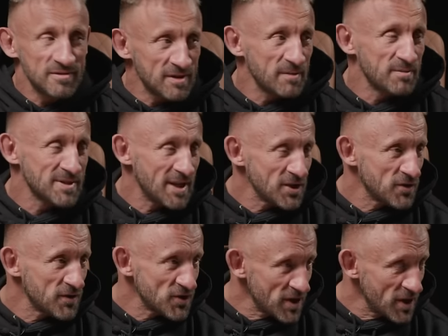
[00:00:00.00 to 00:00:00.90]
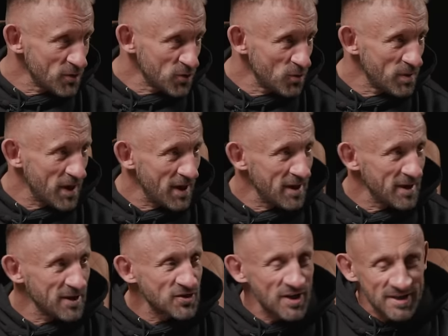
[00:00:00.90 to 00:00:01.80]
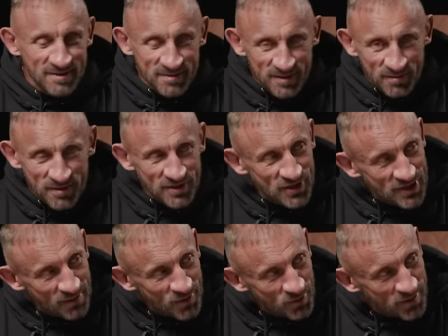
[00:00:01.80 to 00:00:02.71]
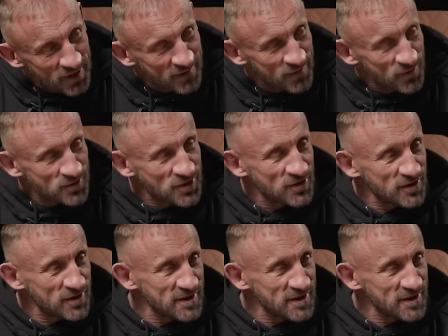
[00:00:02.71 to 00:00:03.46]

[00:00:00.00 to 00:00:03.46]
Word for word: jakby znaleźć to też na YouTubie i czasem sobie gdzieś tam lubię wrócić do